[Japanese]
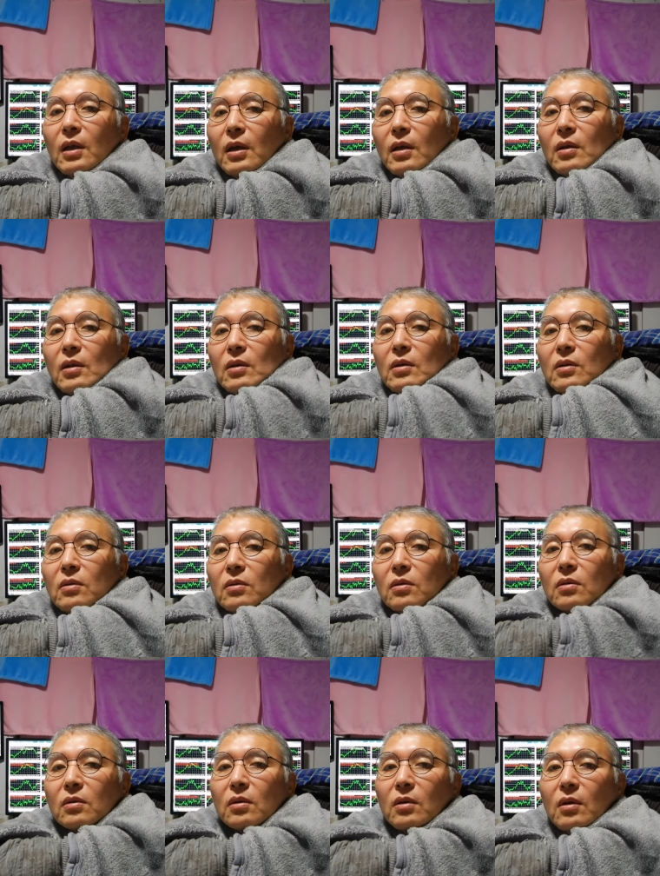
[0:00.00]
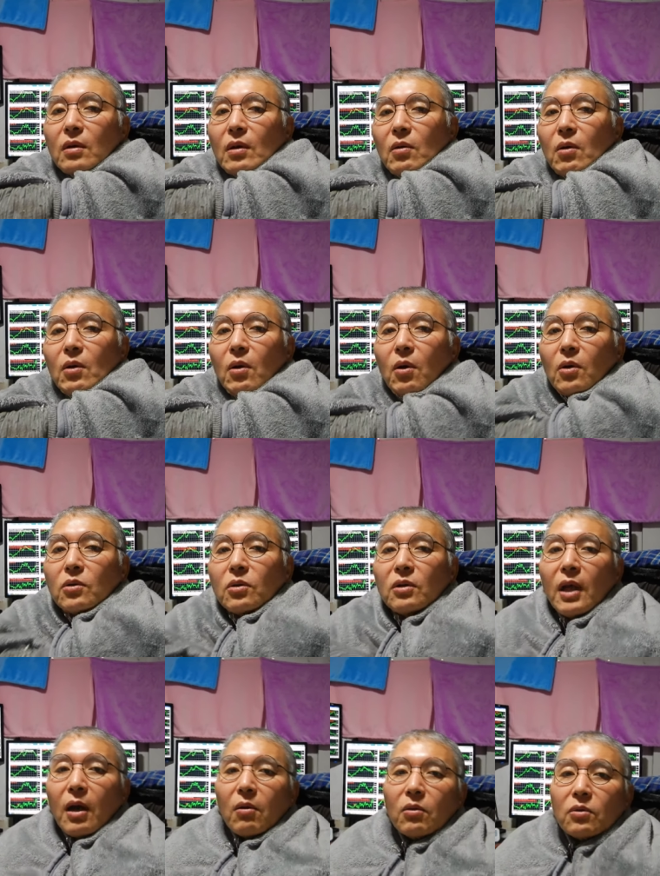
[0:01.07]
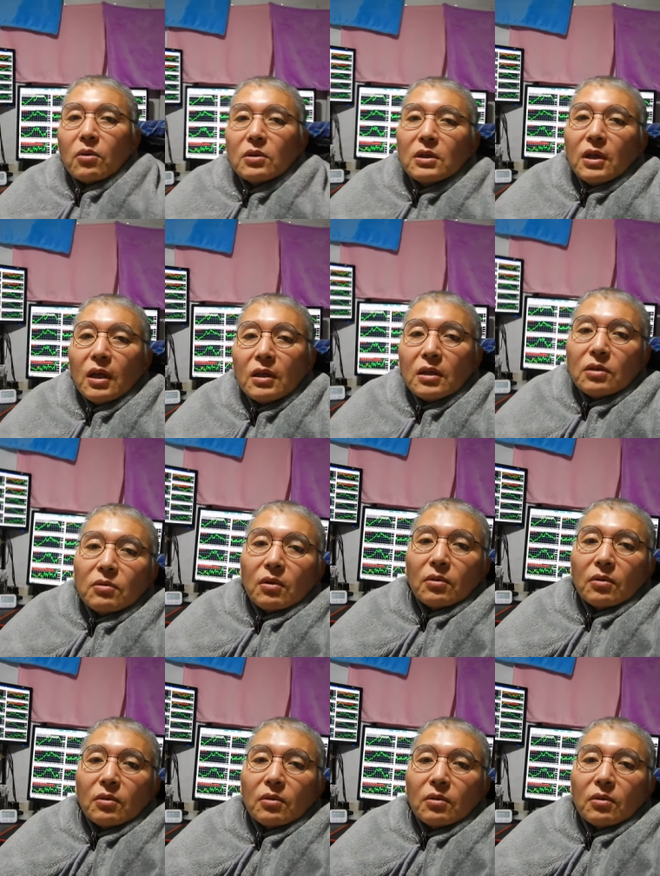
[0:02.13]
ね本当だろうと人間た